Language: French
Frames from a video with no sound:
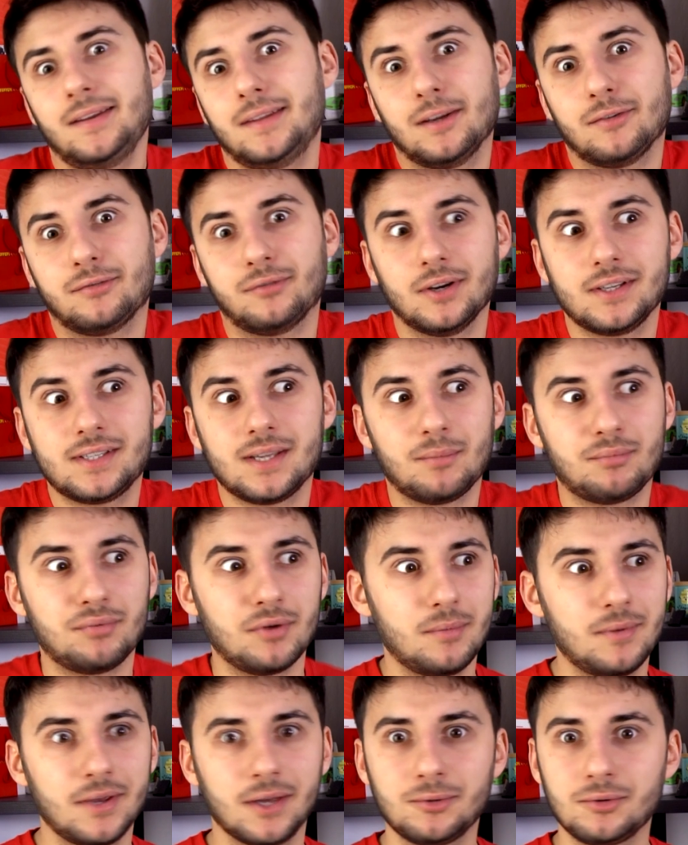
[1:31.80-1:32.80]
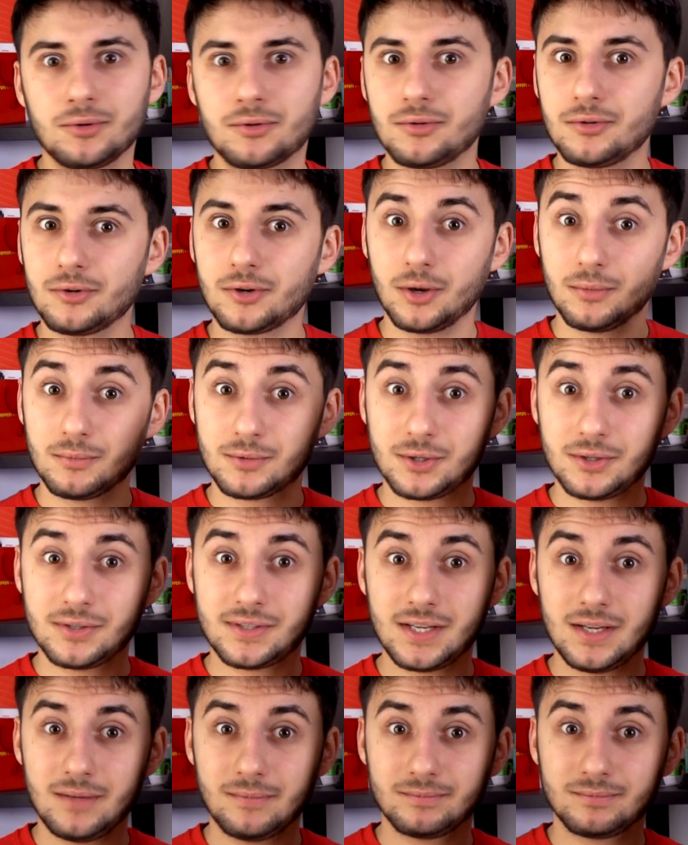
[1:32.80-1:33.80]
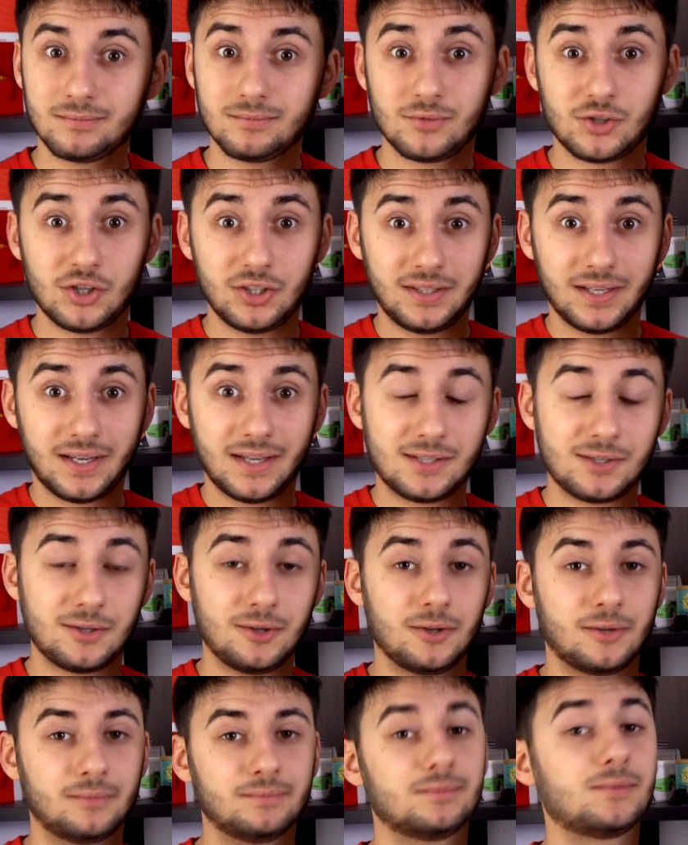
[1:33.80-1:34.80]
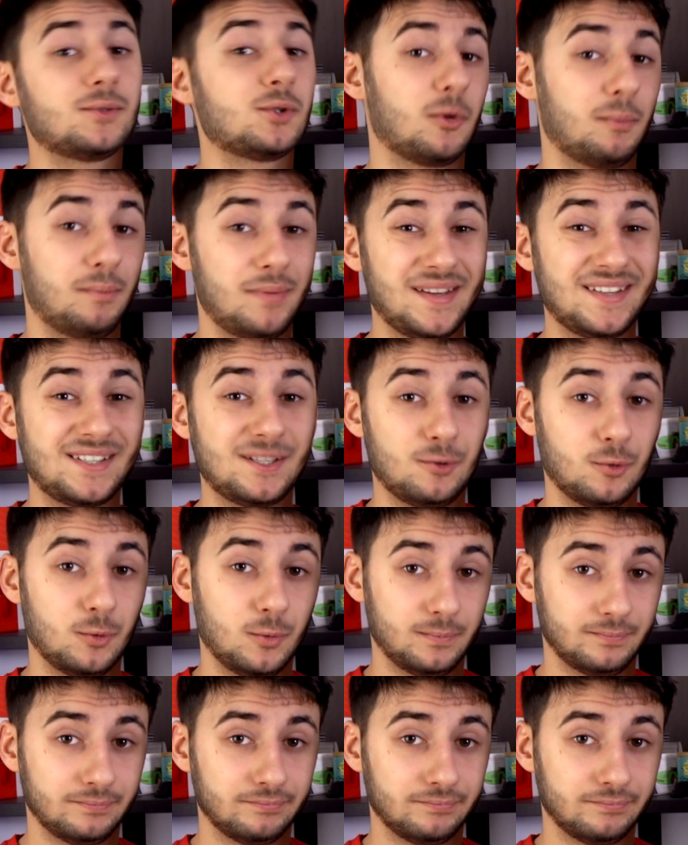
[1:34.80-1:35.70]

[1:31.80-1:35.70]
Et des fois ça puait bien du cul, comme ceci. GT Racer sur PS2.